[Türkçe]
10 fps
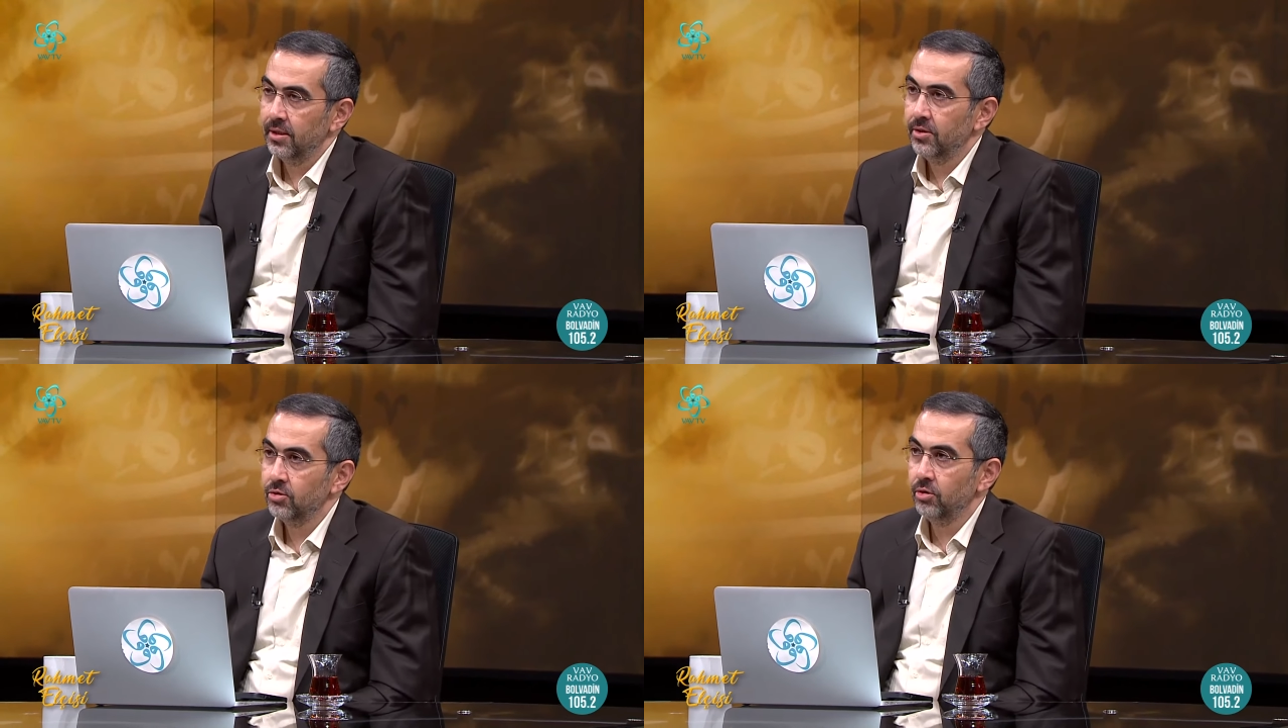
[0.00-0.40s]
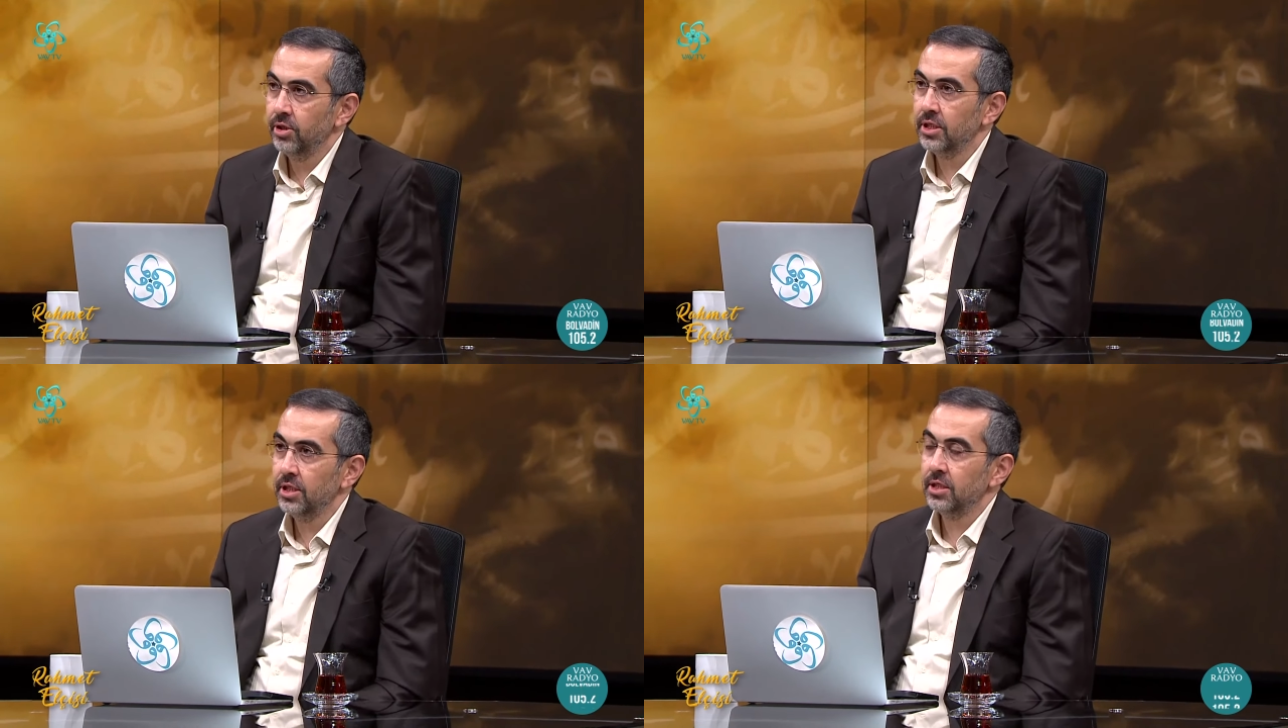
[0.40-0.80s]

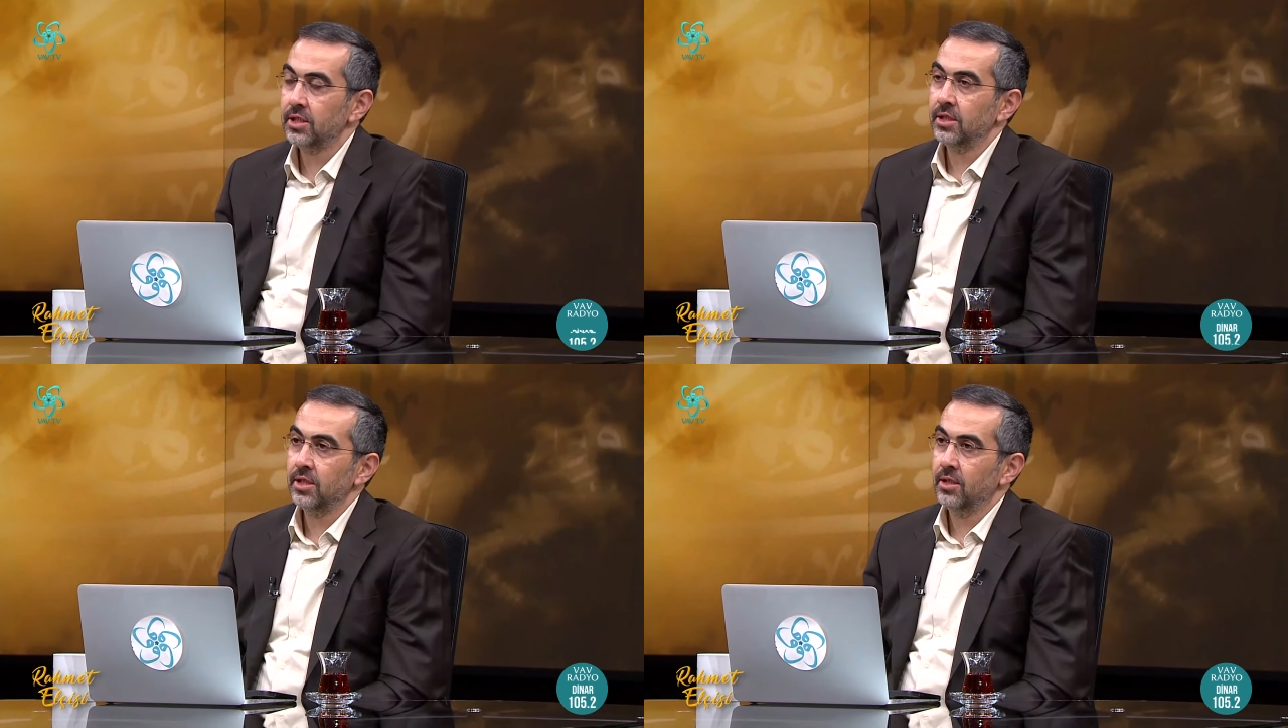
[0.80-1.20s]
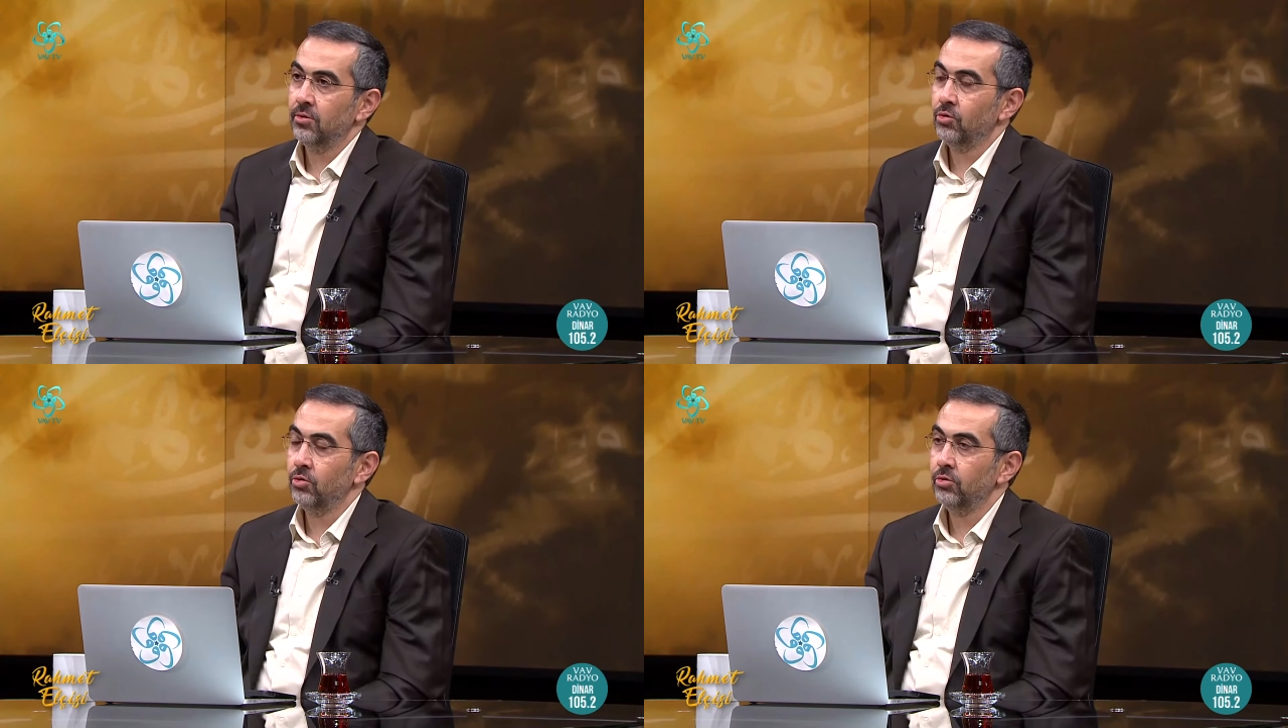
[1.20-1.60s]
sonrası açısından
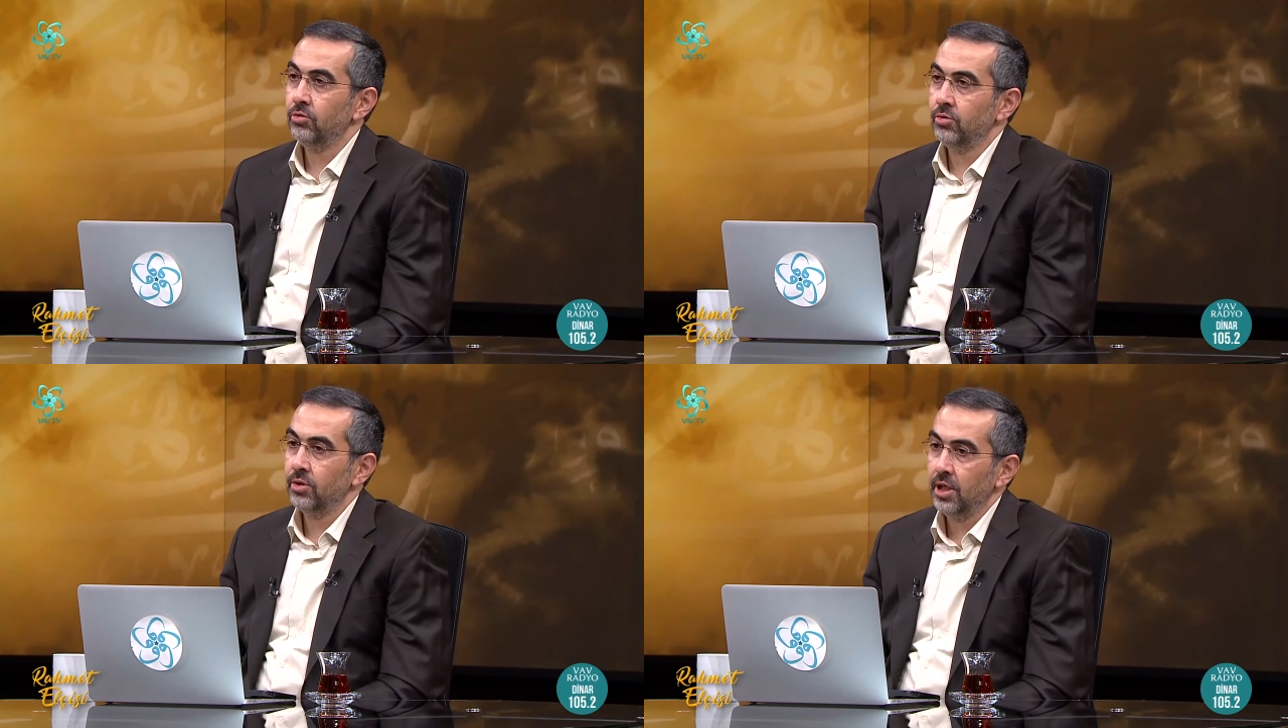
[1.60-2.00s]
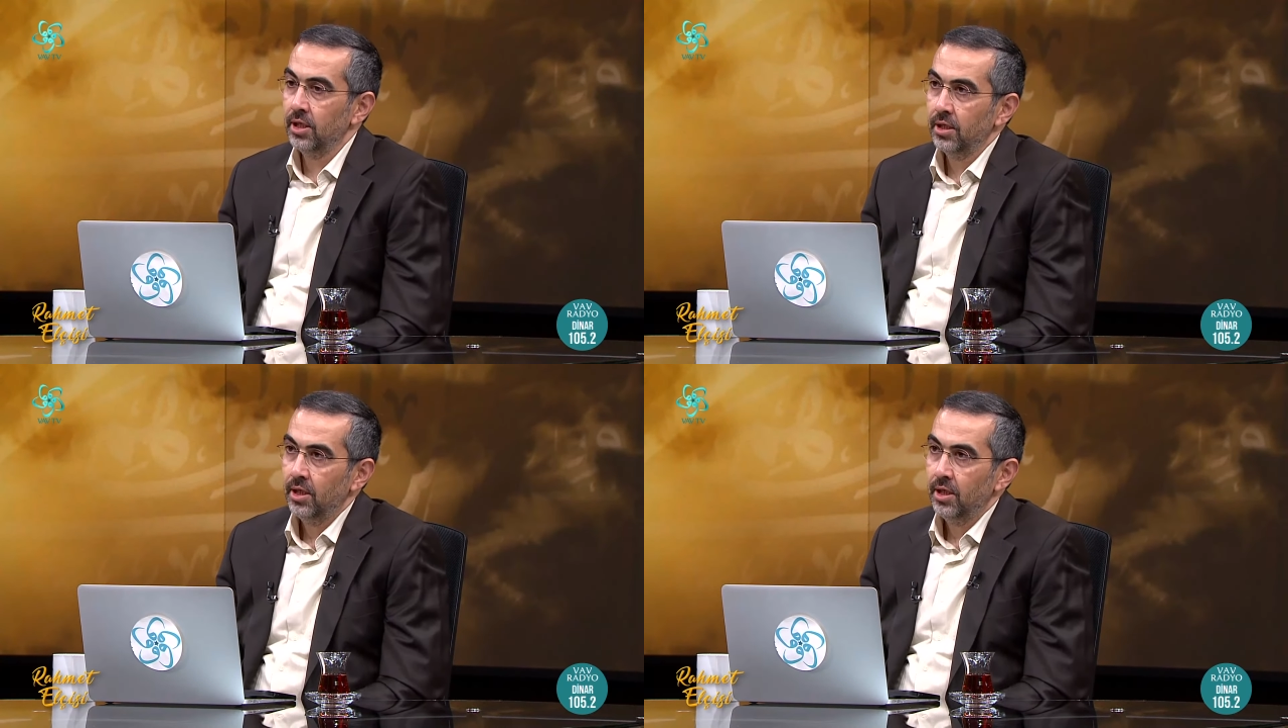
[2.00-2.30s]
düşünüldüğünde